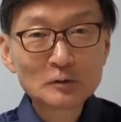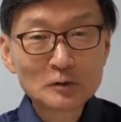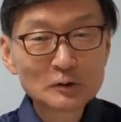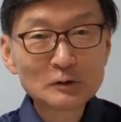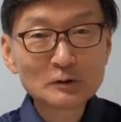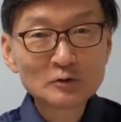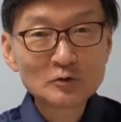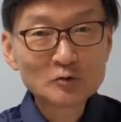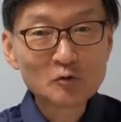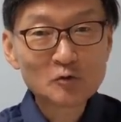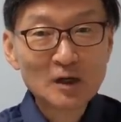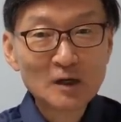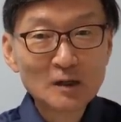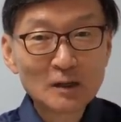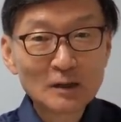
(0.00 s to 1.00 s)

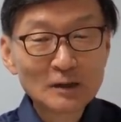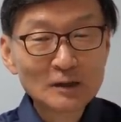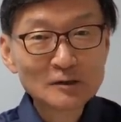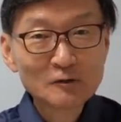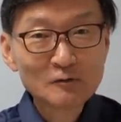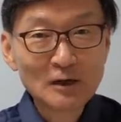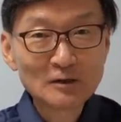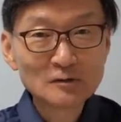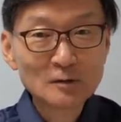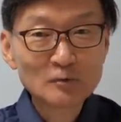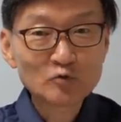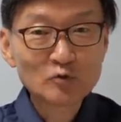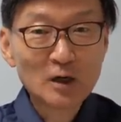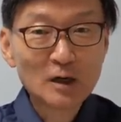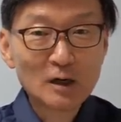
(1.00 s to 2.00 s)
등중국에대 관세
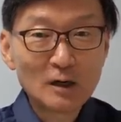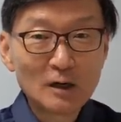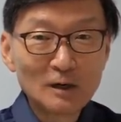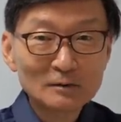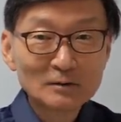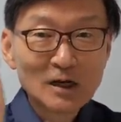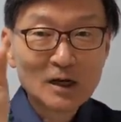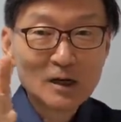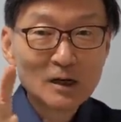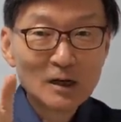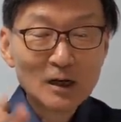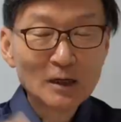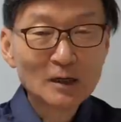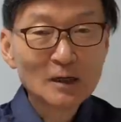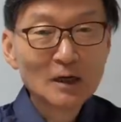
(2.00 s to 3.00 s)
부과 딱
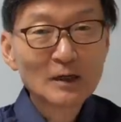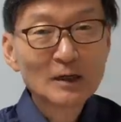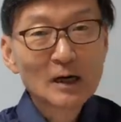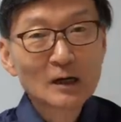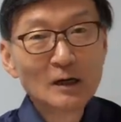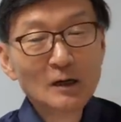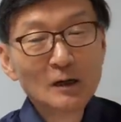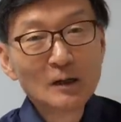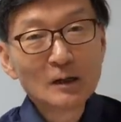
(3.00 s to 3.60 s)
하니까 약